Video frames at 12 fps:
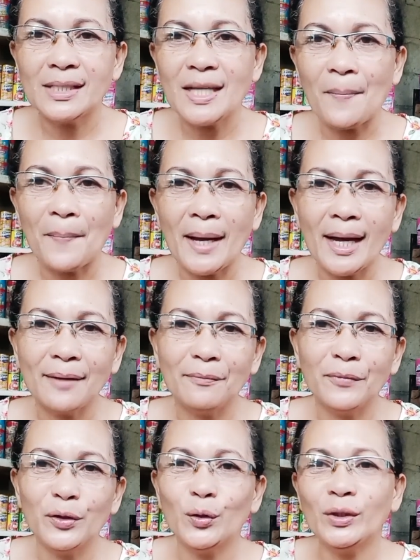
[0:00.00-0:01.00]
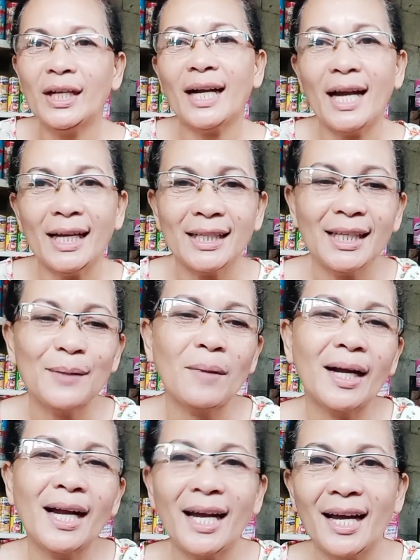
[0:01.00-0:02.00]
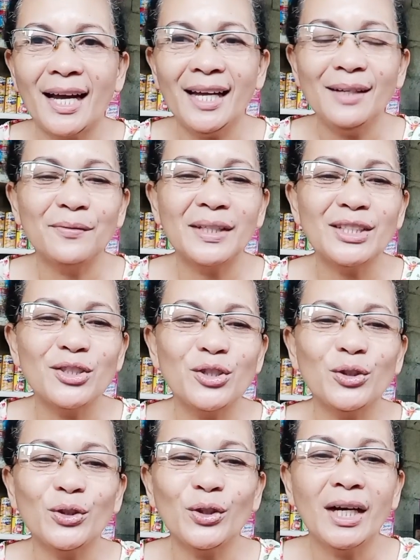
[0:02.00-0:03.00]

sa pag-view ng aking mga video.